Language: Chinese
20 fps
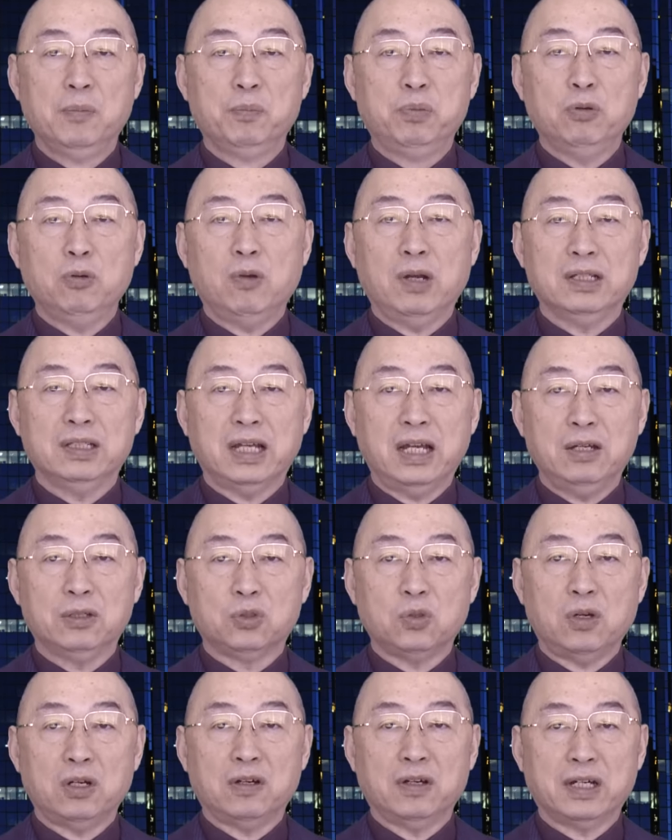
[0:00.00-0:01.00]
不管他有
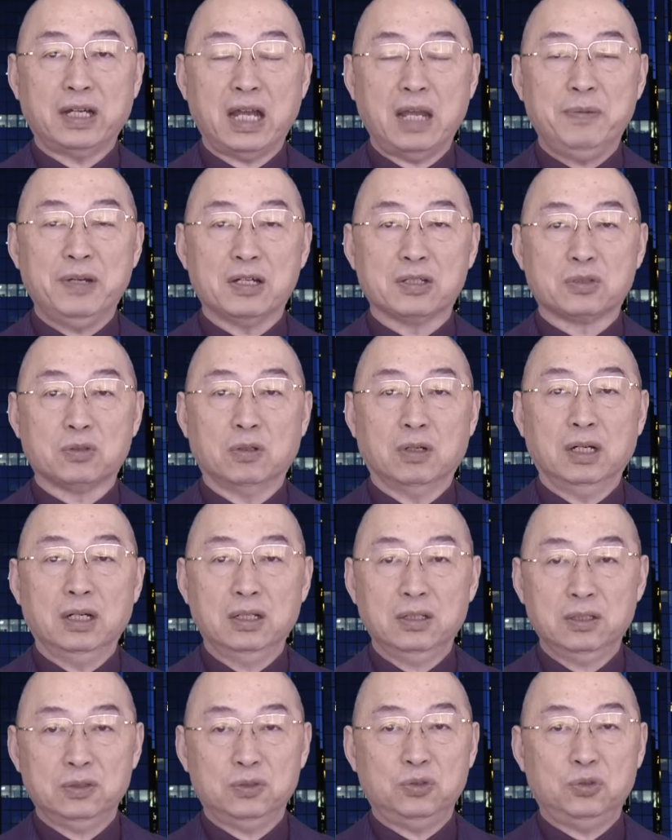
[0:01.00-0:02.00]
多少开票
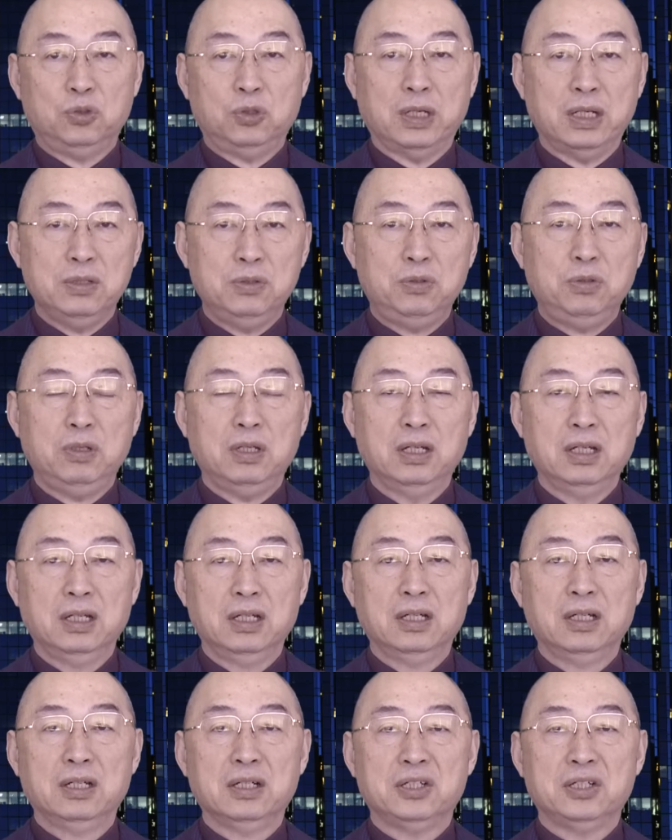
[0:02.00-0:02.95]
所，全去，